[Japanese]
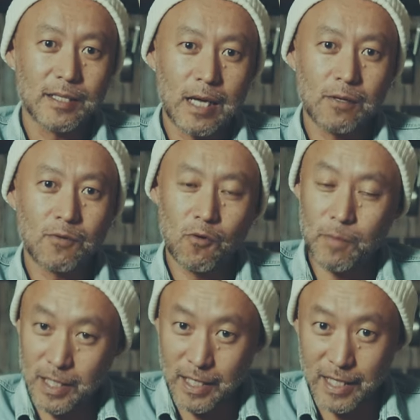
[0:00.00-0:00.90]
参考
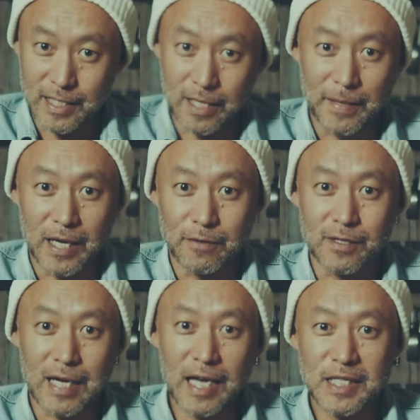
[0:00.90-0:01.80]
までにですね、
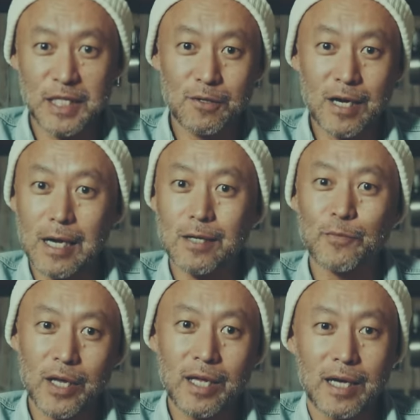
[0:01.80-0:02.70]
最新の価格
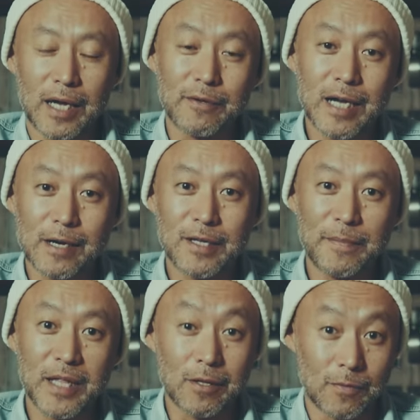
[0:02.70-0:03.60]
もね比較し
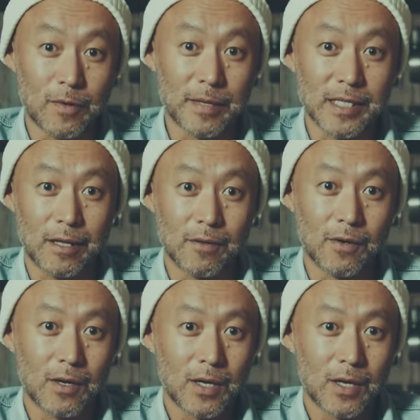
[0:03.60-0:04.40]
てみたいと思いますけど、